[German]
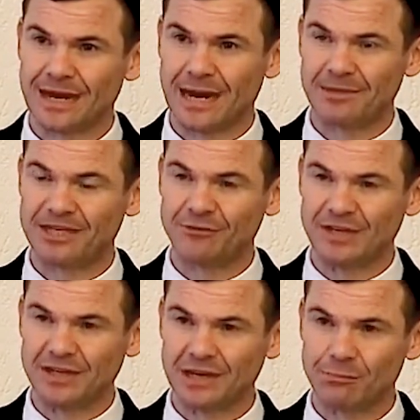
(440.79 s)
aber die
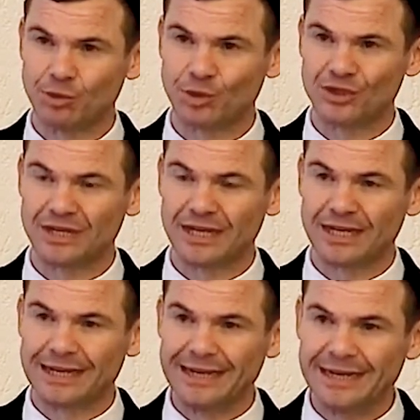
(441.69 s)
Wiedergeburt
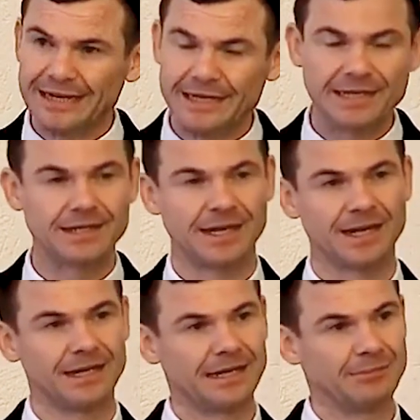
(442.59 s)
nicht
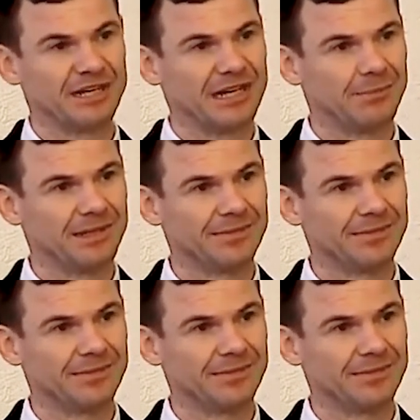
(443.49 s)
erlebt haben.